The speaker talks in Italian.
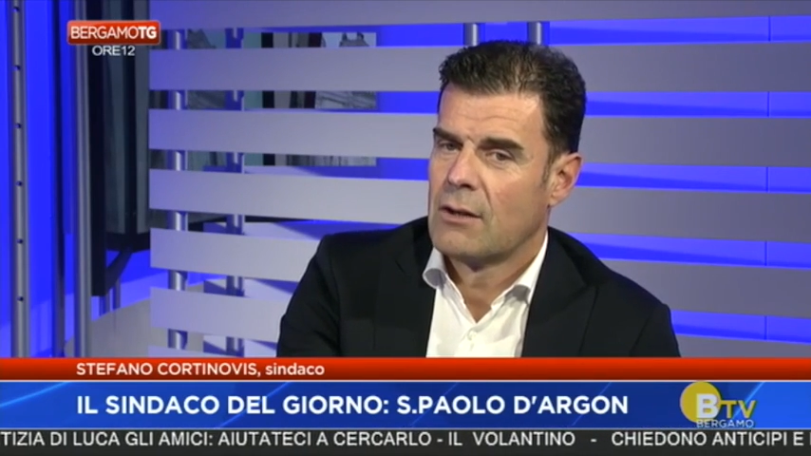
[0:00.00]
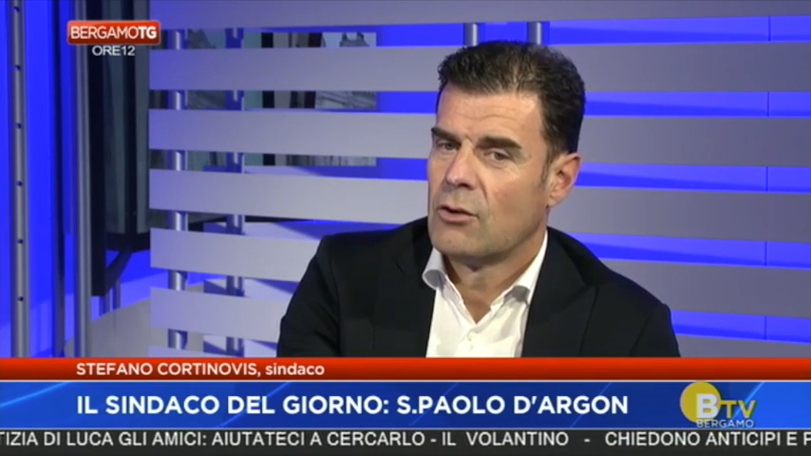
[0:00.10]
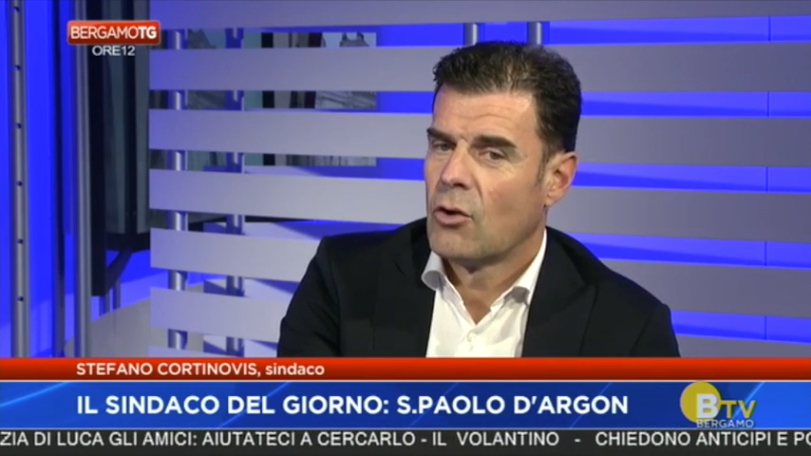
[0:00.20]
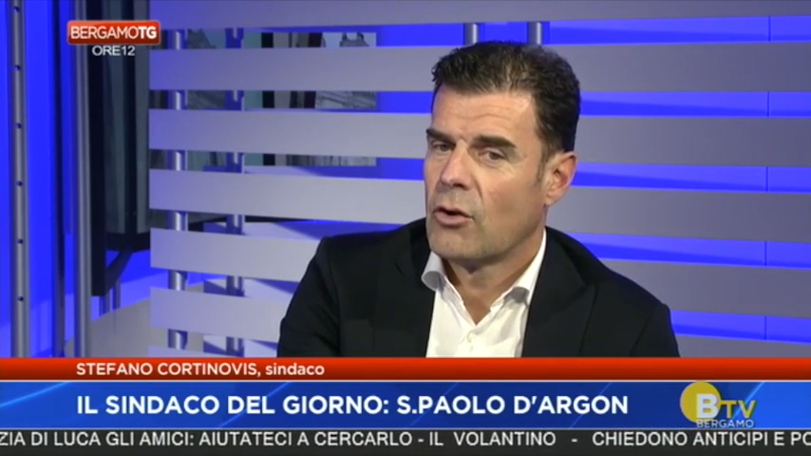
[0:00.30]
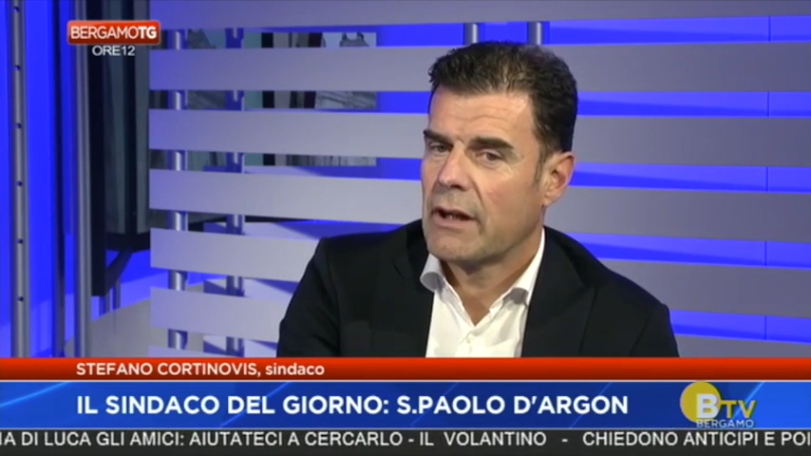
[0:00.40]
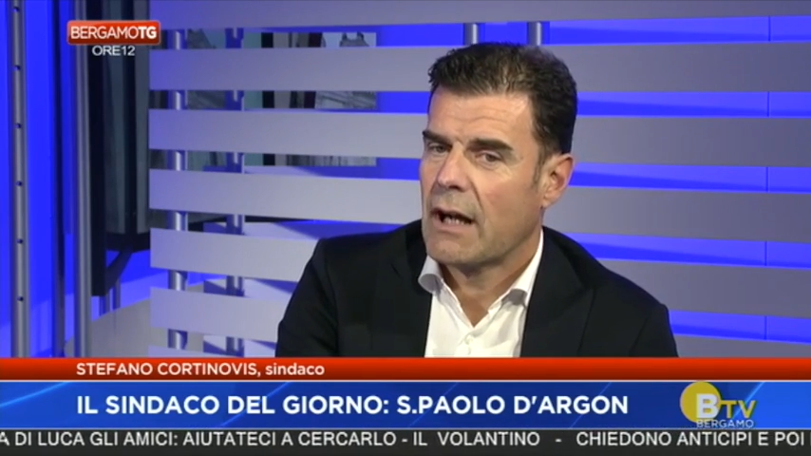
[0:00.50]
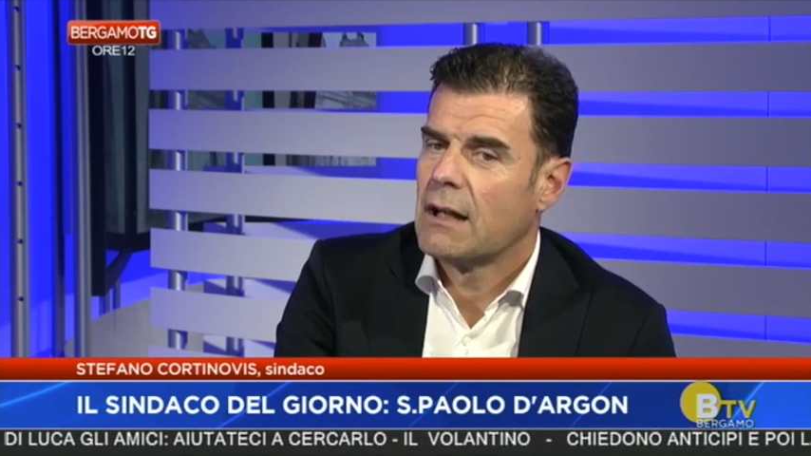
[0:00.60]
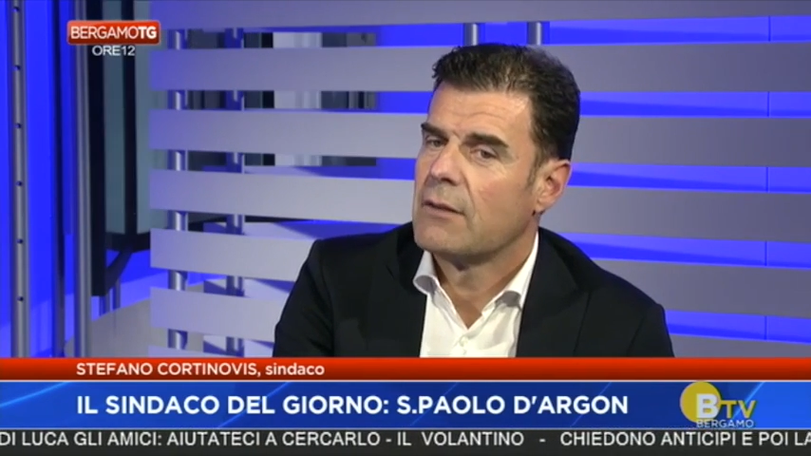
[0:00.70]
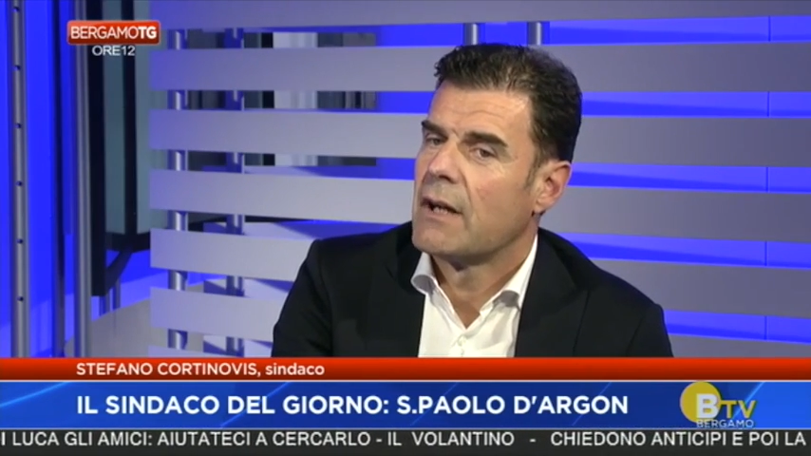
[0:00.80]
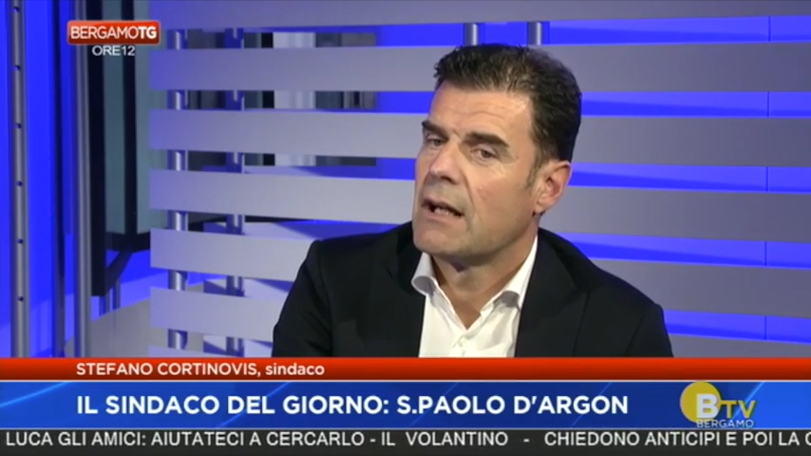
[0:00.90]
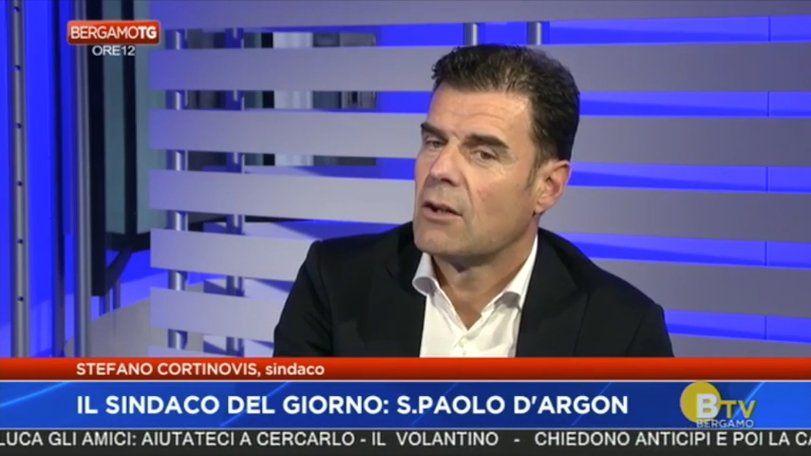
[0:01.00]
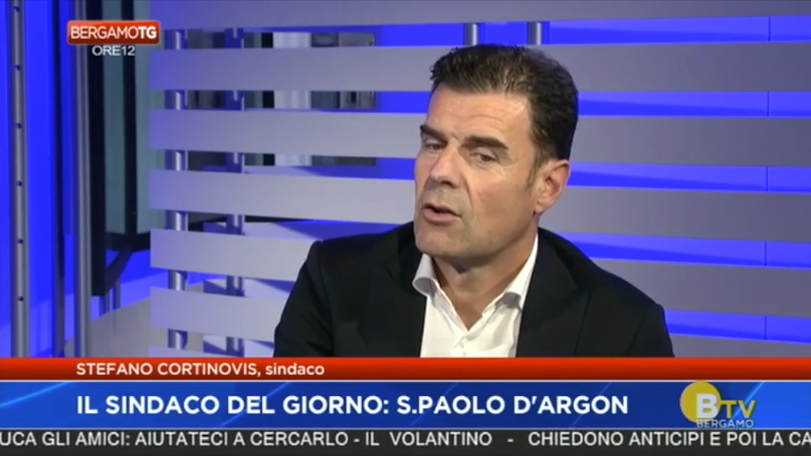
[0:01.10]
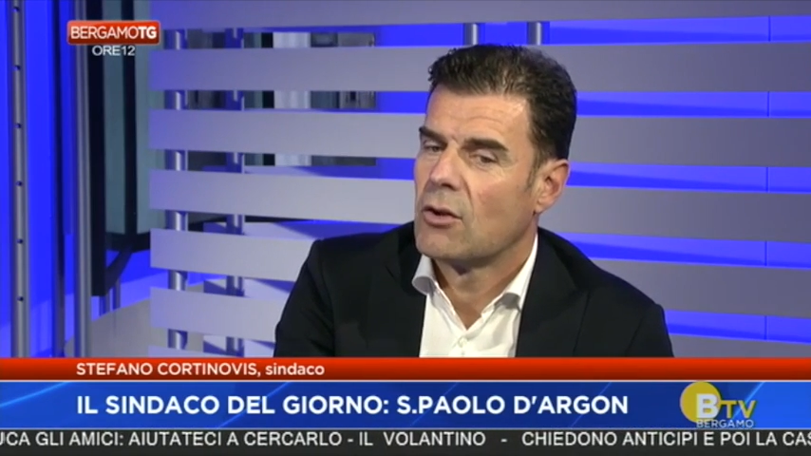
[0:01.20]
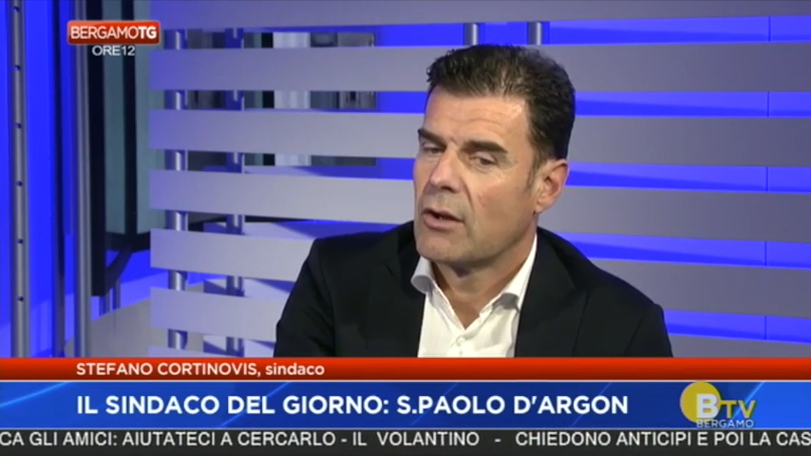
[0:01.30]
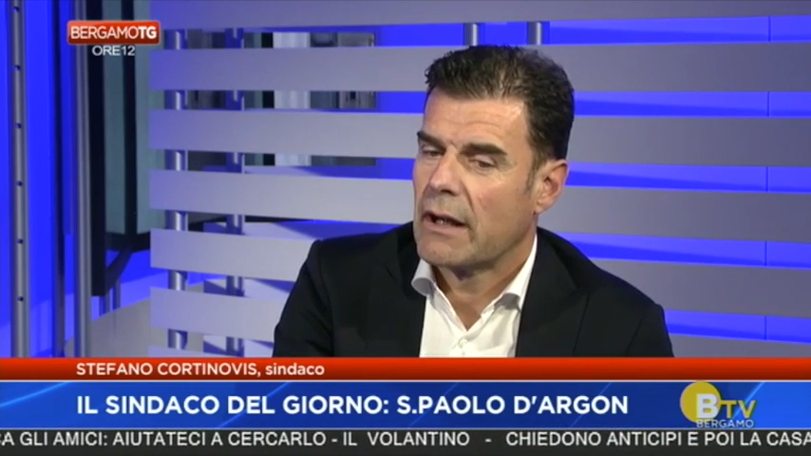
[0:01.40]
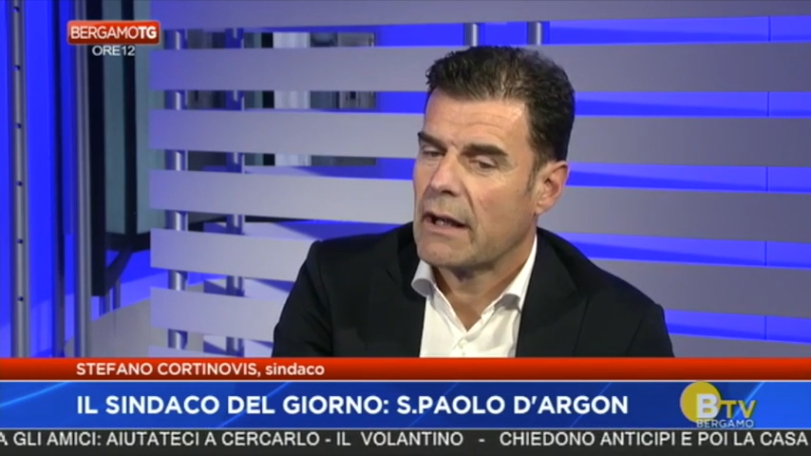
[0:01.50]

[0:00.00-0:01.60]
noi a livello